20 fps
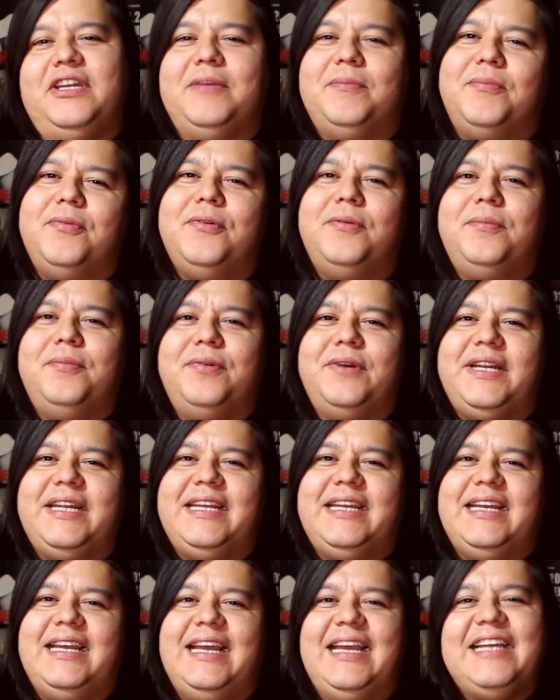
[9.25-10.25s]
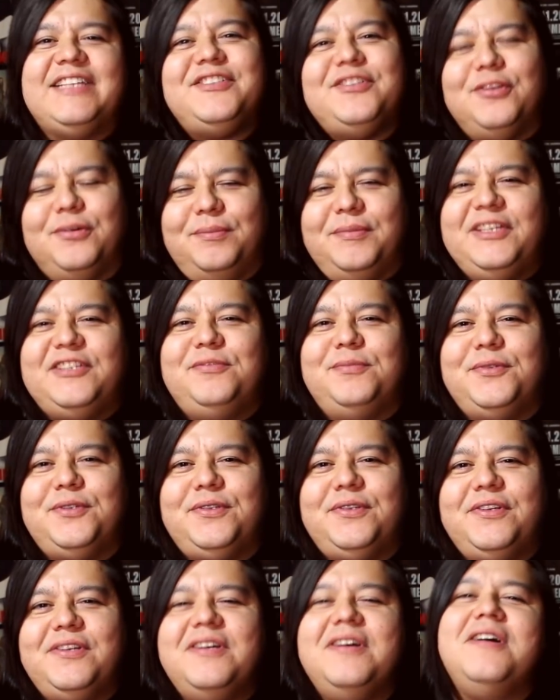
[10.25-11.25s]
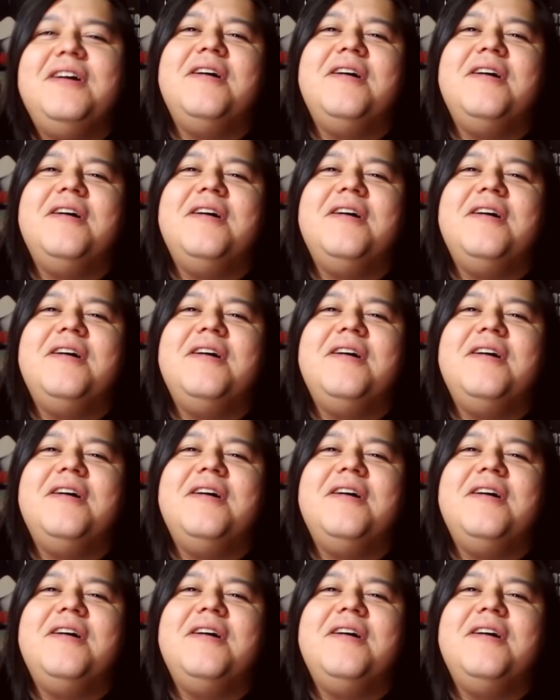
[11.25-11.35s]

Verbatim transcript: y Bumburi es lo mismo,